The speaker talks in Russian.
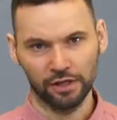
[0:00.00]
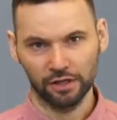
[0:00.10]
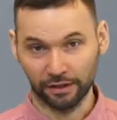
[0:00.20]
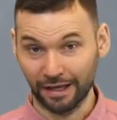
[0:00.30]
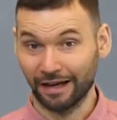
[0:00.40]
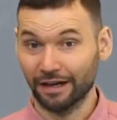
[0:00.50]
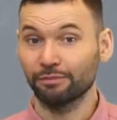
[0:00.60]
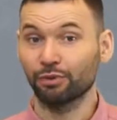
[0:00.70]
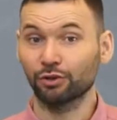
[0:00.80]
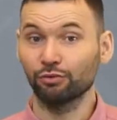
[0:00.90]
на
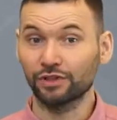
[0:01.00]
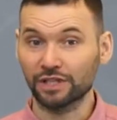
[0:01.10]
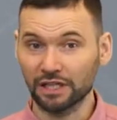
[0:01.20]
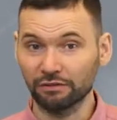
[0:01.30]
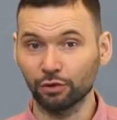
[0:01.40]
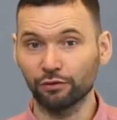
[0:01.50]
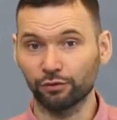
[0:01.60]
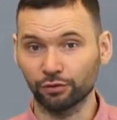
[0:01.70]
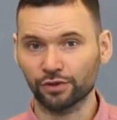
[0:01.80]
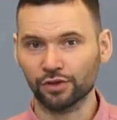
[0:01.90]
репродуктивную
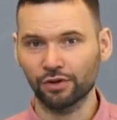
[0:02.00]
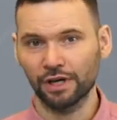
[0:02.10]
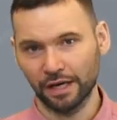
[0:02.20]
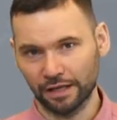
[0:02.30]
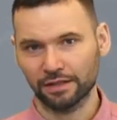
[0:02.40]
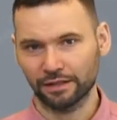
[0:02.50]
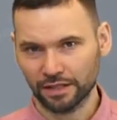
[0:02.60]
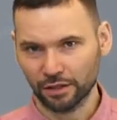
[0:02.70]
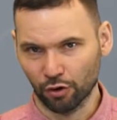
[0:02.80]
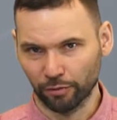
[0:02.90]
функцию этих
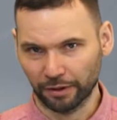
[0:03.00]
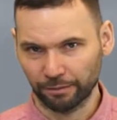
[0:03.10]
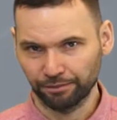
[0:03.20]
насекомых.